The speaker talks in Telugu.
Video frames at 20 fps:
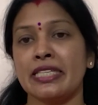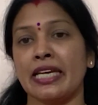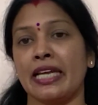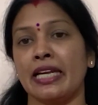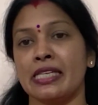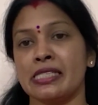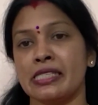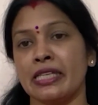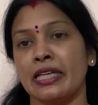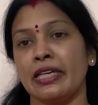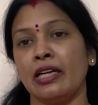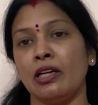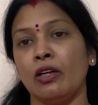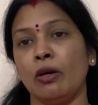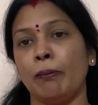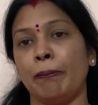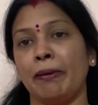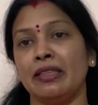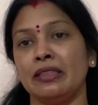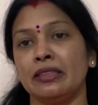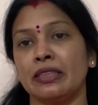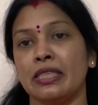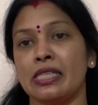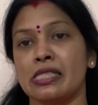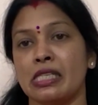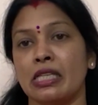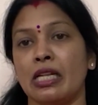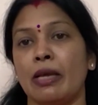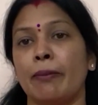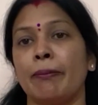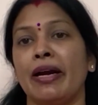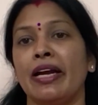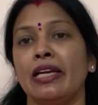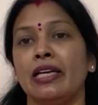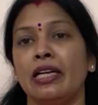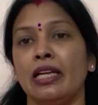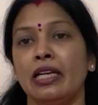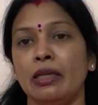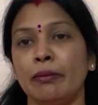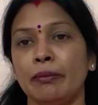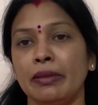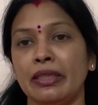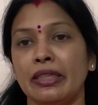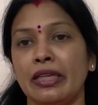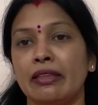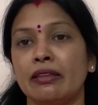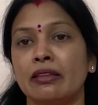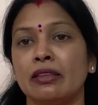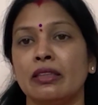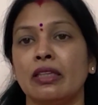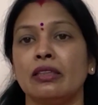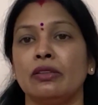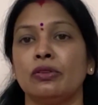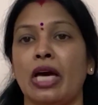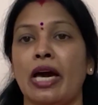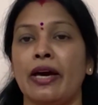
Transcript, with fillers: జనసేనలో పనిచేస్తున్న మహిళల్ని మీరు ఎంత